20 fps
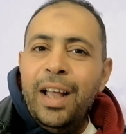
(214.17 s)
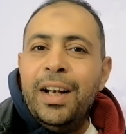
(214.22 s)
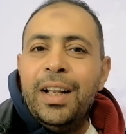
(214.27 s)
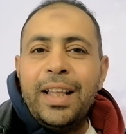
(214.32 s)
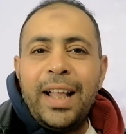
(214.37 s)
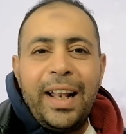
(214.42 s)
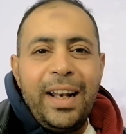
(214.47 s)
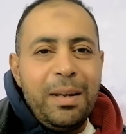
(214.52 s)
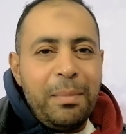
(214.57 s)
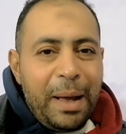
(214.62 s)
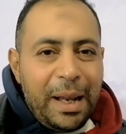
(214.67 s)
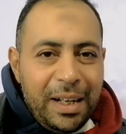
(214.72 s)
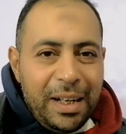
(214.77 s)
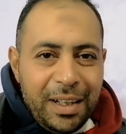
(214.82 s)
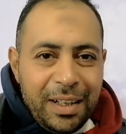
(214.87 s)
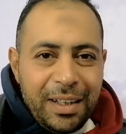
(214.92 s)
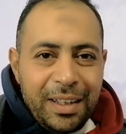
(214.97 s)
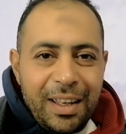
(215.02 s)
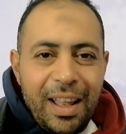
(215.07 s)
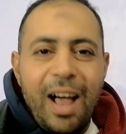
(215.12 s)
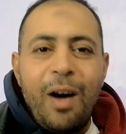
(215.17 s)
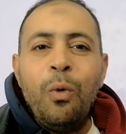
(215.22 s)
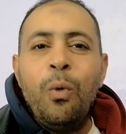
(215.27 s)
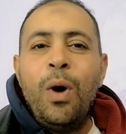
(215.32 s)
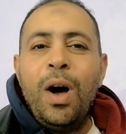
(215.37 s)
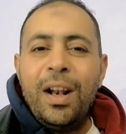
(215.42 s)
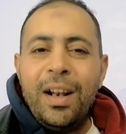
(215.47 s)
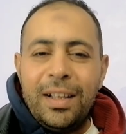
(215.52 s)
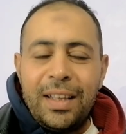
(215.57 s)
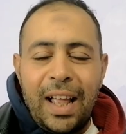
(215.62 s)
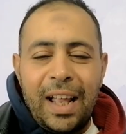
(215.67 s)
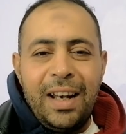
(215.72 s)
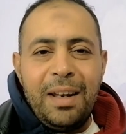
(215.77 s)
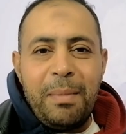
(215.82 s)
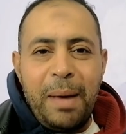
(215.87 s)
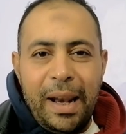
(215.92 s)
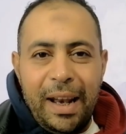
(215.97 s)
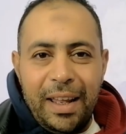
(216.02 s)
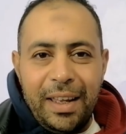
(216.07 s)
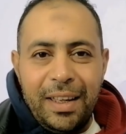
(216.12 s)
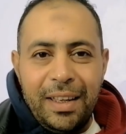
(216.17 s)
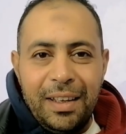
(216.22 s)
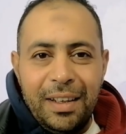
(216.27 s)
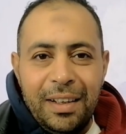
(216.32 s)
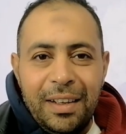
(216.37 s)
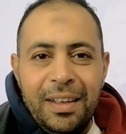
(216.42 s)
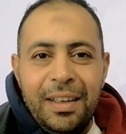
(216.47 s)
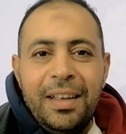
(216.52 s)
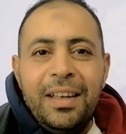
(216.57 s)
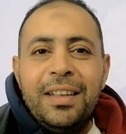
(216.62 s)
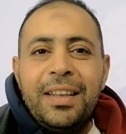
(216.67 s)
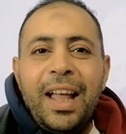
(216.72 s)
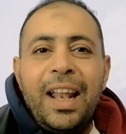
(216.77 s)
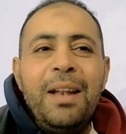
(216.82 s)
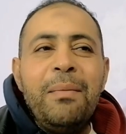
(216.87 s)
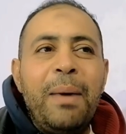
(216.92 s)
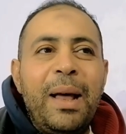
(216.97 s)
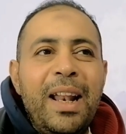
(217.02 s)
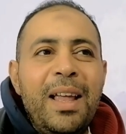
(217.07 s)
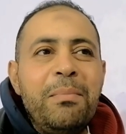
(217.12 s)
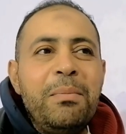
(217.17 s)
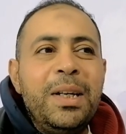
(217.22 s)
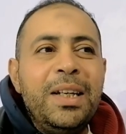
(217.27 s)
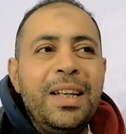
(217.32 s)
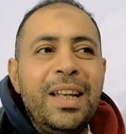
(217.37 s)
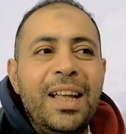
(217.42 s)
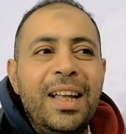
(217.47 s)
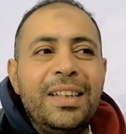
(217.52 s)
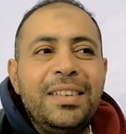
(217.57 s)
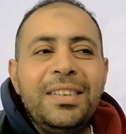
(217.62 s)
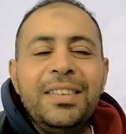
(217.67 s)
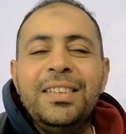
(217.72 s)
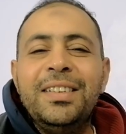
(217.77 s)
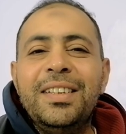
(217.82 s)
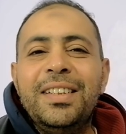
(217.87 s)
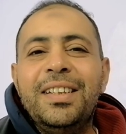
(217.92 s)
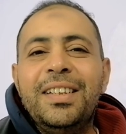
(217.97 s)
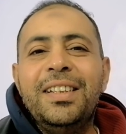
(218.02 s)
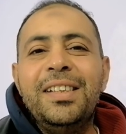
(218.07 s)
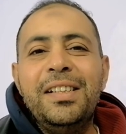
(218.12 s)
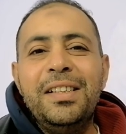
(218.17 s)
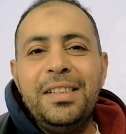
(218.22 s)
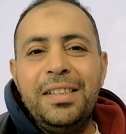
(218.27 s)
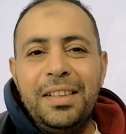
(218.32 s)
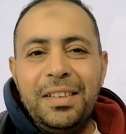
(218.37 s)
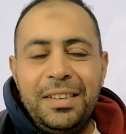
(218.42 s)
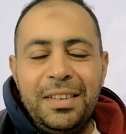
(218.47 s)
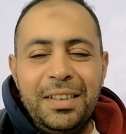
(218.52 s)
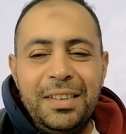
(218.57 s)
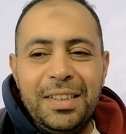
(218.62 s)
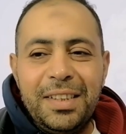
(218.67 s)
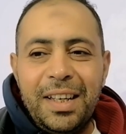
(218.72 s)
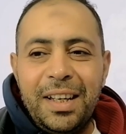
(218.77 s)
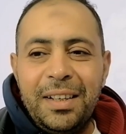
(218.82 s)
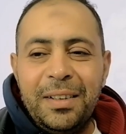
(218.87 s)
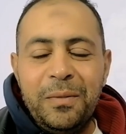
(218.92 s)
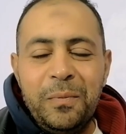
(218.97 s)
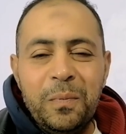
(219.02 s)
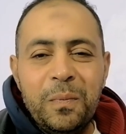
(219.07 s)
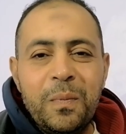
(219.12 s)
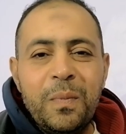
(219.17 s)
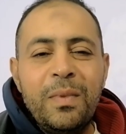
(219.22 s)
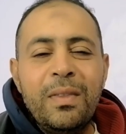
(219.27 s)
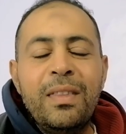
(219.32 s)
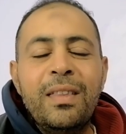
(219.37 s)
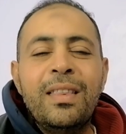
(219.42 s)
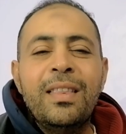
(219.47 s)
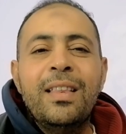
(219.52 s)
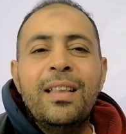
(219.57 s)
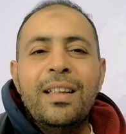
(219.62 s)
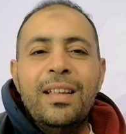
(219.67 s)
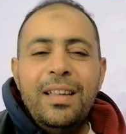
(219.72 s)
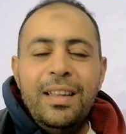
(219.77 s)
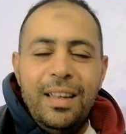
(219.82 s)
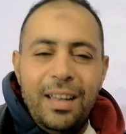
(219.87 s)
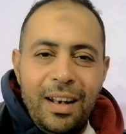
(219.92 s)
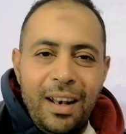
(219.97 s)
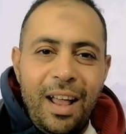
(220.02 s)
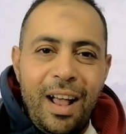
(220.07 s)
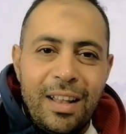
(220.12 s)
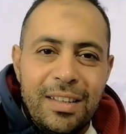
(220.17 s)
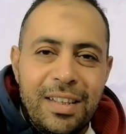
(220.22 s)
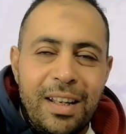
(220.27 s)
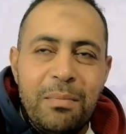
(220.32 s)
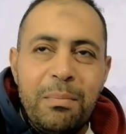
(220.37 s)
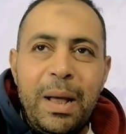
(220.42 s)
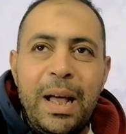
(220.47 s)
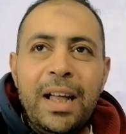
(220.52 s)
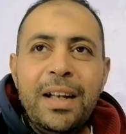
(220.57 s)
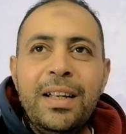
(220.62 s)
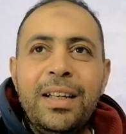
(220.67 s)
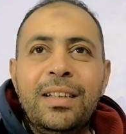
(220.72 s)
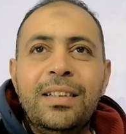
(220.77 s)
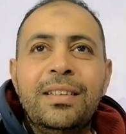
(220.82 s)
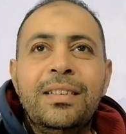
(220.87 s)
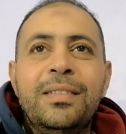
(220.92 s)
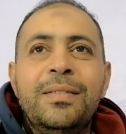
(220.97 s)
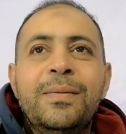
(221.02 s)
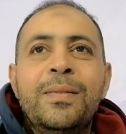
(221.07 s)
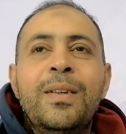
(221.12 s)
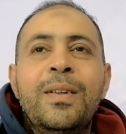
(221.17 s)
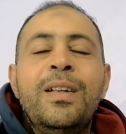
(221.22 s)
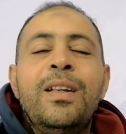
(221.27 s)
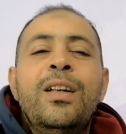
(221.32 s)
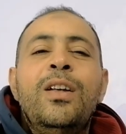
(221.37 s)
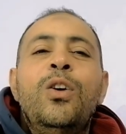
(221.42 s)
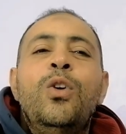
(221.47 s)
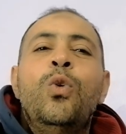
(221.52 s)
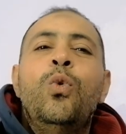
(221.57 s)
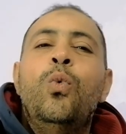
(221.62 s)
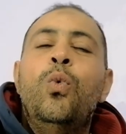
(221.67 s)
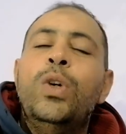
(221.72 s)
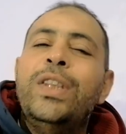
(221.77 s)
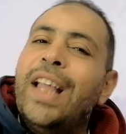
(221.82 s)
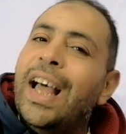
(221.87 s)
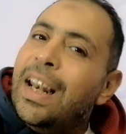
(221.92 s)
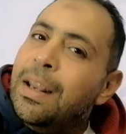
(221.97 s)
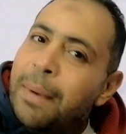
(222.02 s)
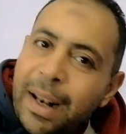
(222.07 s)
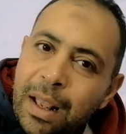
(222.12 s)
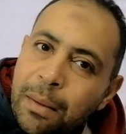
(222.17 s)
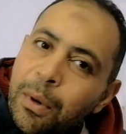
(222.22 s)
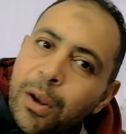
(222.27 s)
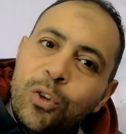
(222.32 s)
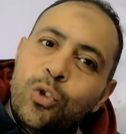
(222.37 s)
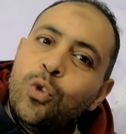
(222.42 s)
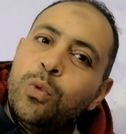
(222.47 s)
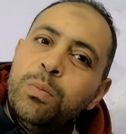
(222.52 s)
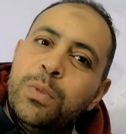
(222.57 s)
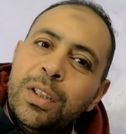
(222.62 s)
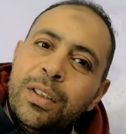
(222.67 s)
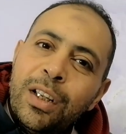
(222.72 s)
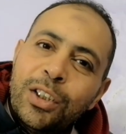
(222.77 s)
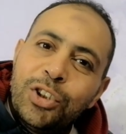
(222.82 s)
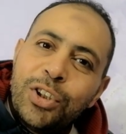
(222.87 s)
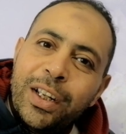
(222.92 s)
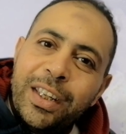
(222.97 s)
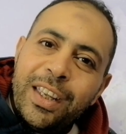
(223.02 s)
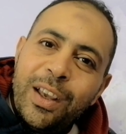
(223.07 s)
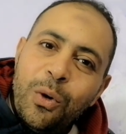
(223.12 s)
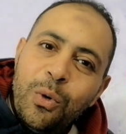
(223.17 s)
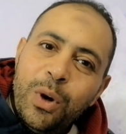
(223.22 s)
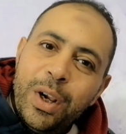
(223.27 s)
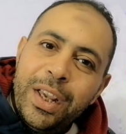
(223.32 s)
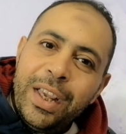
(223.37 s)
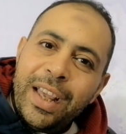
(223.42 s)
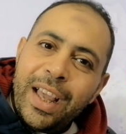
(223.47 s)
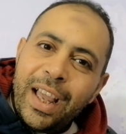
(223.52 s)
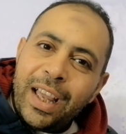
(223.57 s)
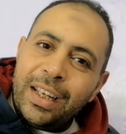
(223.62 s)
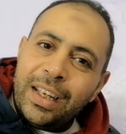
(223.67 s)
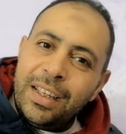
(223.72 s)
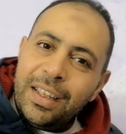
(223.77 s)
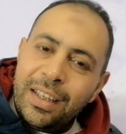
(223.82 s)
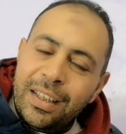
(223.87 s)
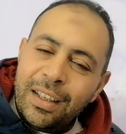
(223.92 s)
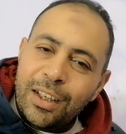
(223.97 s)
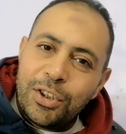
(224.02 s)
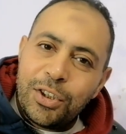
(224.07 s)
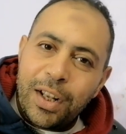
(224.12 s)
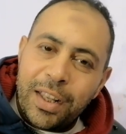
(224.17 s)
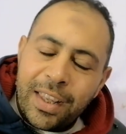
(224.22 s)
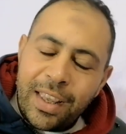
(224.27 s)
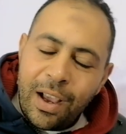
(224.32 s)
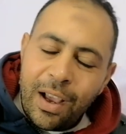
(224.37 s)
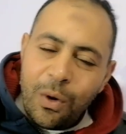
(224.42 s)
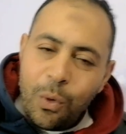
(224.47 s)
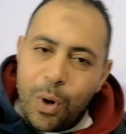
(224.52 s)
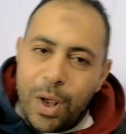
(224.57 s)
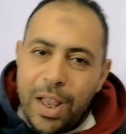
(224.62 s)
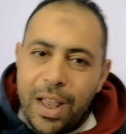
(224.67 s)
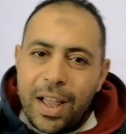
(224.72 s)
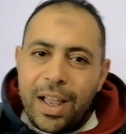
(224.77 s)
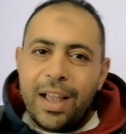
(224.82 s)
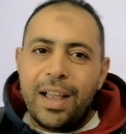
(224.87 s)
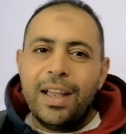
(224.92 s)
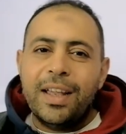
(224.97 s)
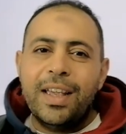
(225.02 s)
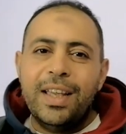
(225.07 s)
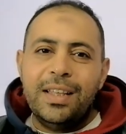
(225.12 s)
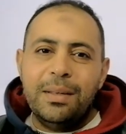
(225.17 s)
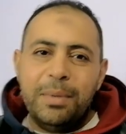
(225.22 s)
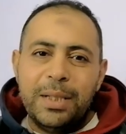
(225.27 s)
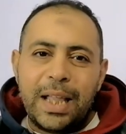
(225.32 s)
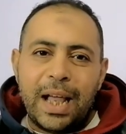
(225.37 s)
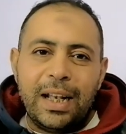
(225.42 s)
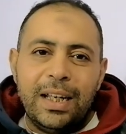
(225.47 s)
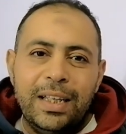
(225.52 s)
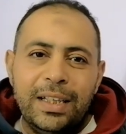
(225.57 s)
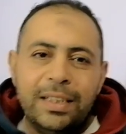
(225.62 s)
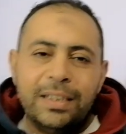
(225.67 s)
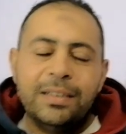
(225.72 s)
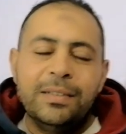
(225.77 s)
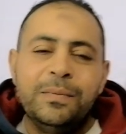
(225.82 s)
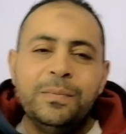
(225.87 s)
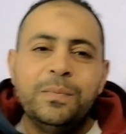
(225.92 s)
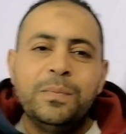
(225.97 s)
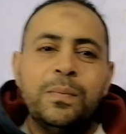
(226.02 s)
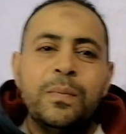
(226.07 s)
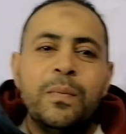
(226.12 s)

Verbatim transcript: احنا اتعلم علينا او انا اتعلم عليا اتعلم عليا من ناس 60 سنه ايه اللي حصل معانا واتعلم عليها برضو من النشره الجويه يعني النشره الجويه كذبت علينا